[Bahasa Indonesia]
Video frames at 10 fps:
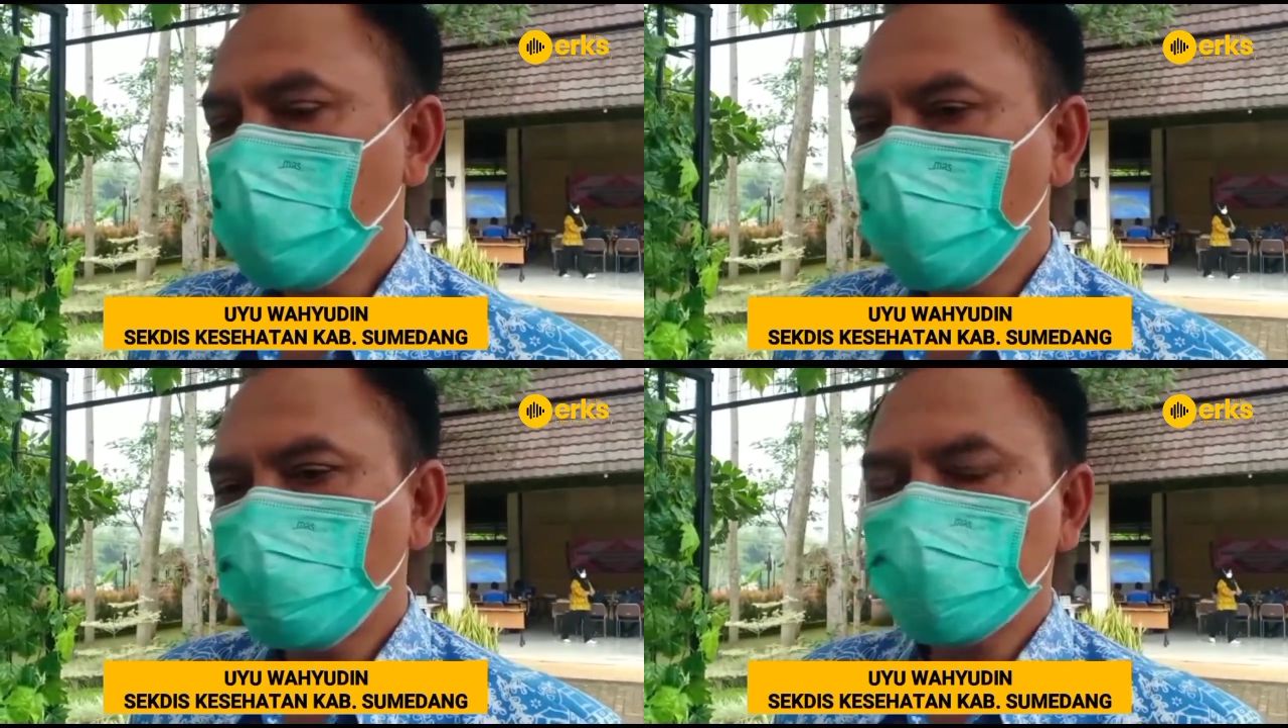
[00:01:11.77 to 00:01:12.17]

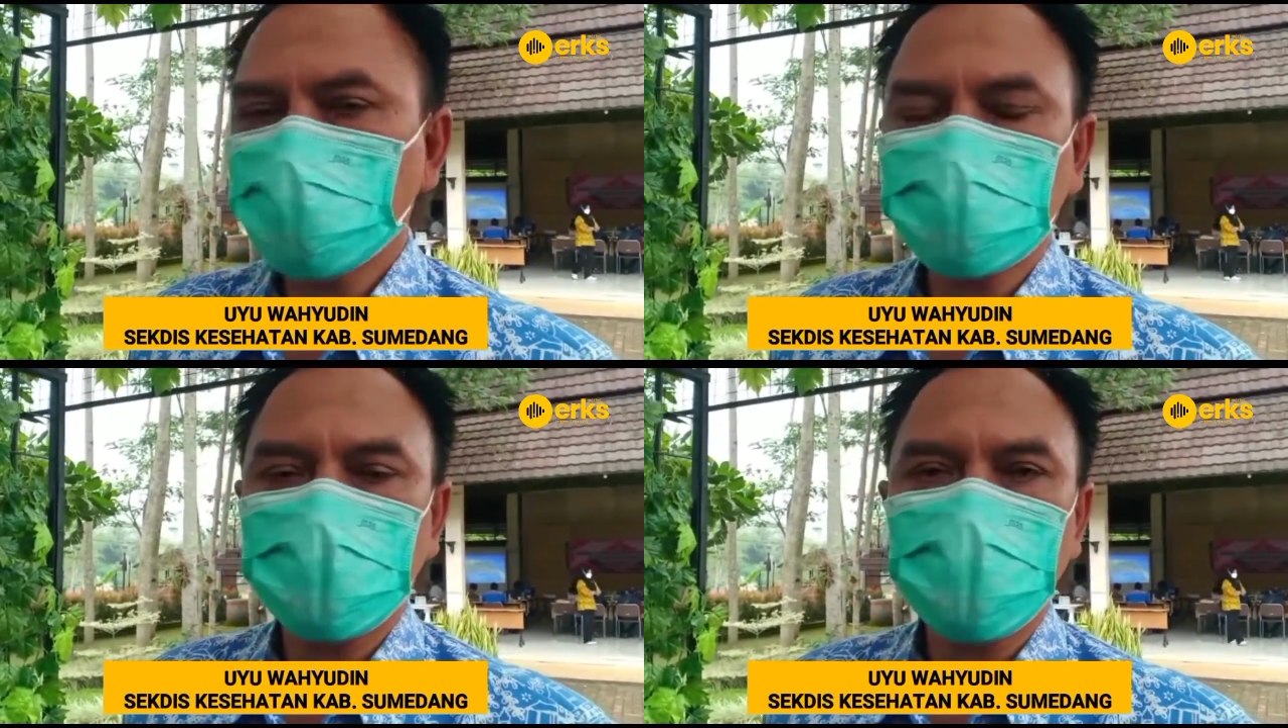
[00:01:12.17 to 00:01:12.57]

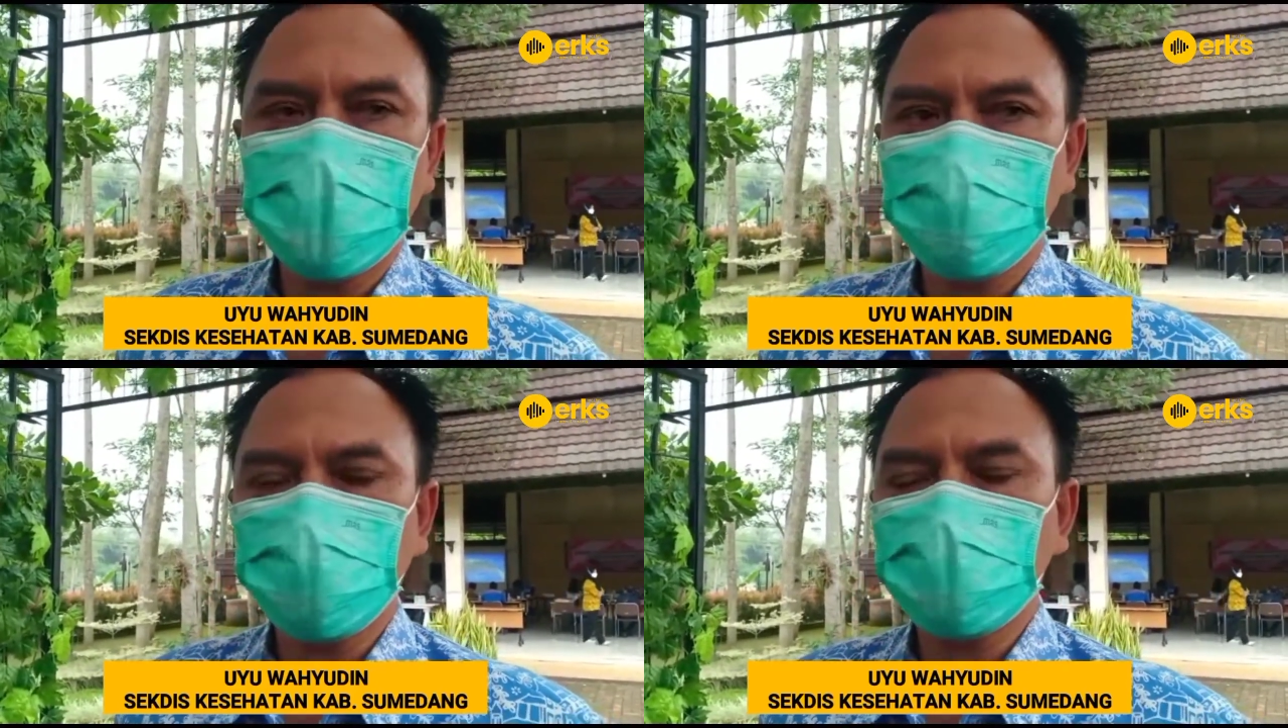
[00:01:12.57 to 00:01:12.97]
walaupun kita
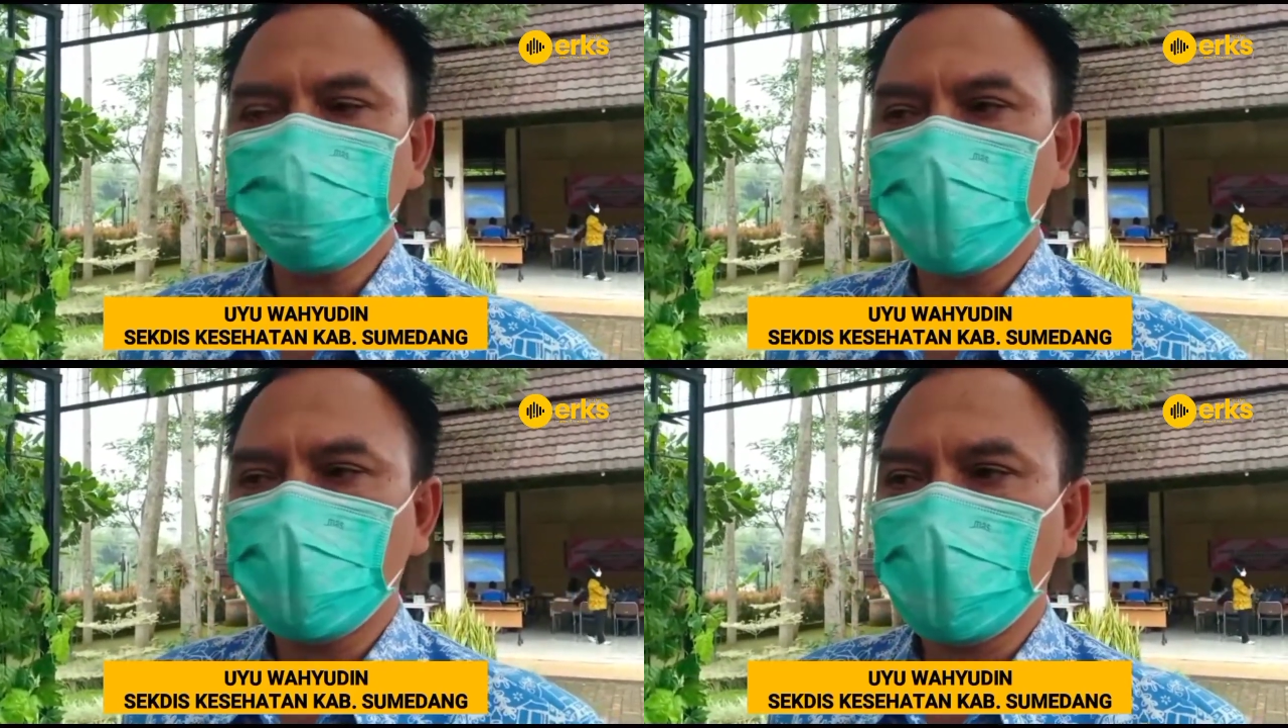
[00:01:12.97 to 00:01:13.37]

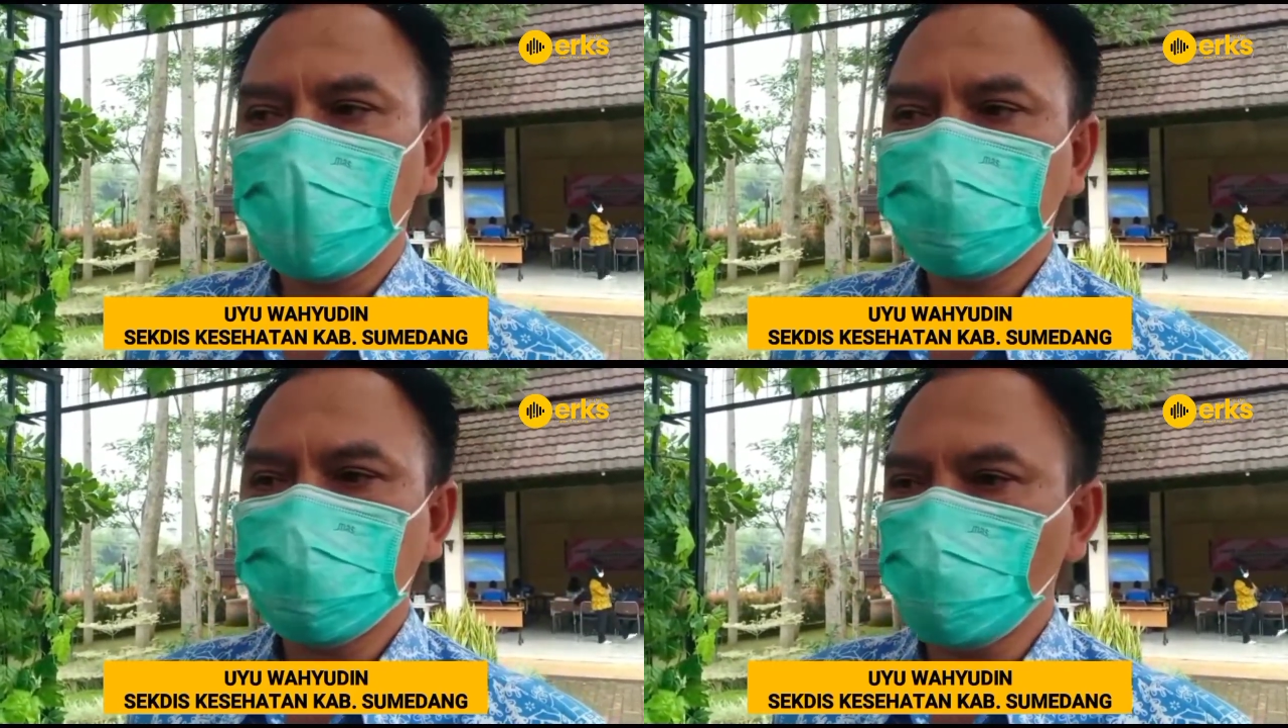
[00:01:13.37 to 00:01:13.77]
dihadapkan
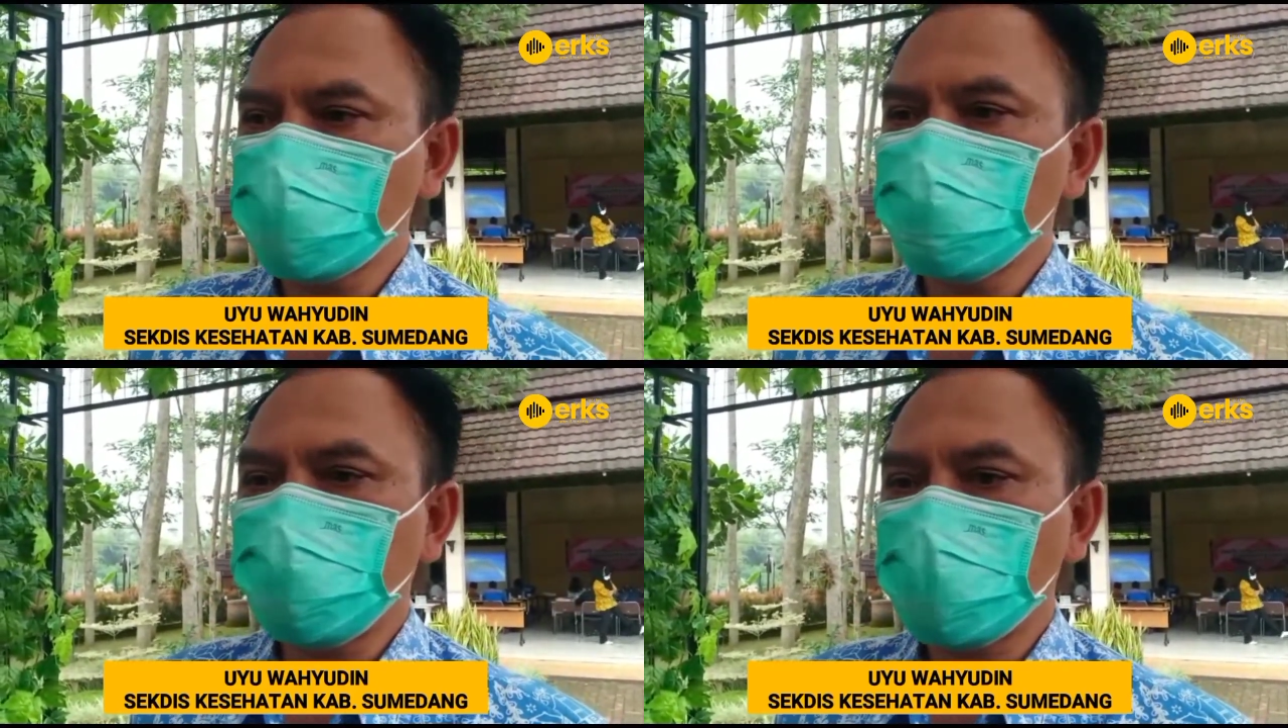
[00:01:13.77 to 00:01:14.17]
pada situasi